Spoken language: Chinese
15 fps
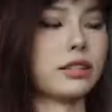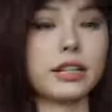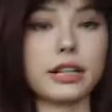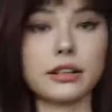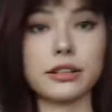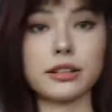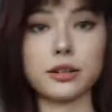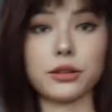这
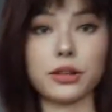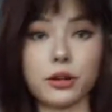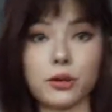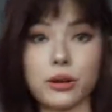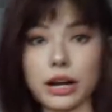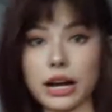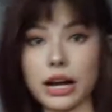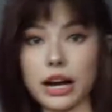样子有点
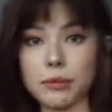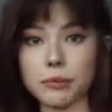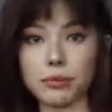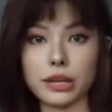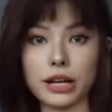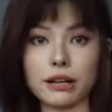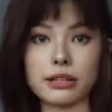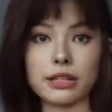怪哈，
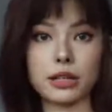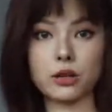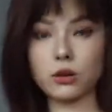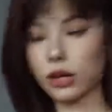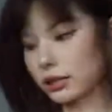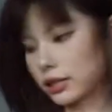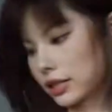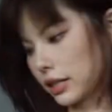不要惊慌，